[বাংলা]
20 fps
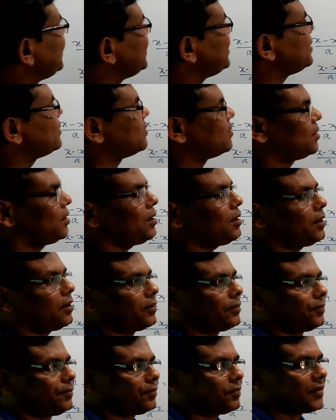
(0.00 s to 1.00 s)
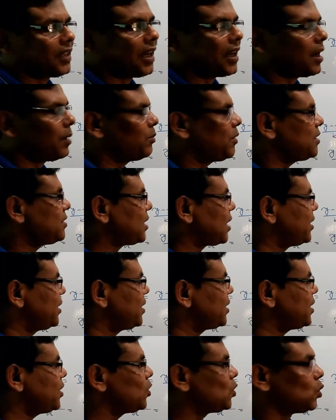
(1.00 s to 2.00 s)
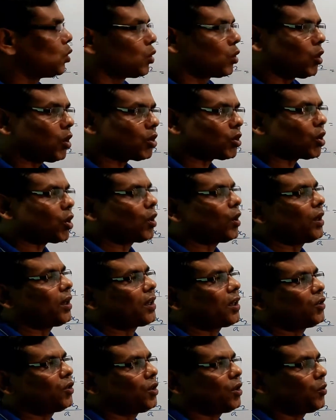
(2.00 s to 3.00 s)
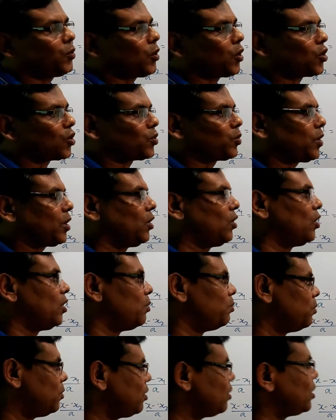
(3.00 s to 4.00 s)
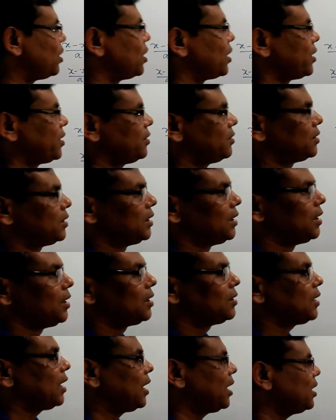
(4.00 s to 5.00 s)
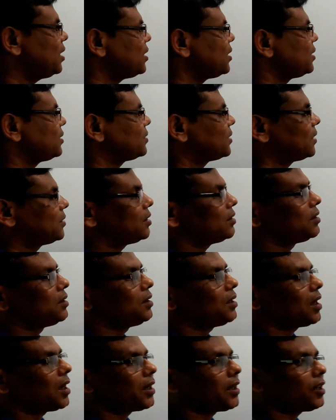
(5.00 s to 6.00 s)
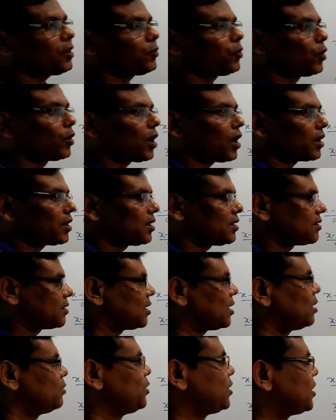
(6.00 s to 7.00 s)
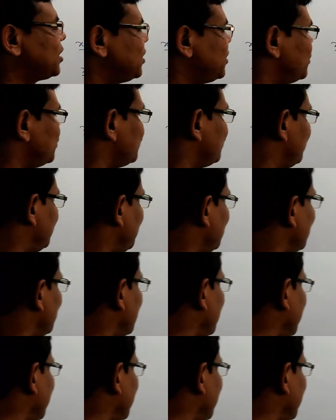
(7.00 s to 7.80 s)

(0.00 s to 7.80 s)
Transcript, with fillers: সি আর আমরা জানি কি দুটো সরলরেখা যদি পরস্পর লম্ব হয় তাহলে তাদের ডিআরের প্রোডাক্টের সাম ইকাল টু জিরো হয়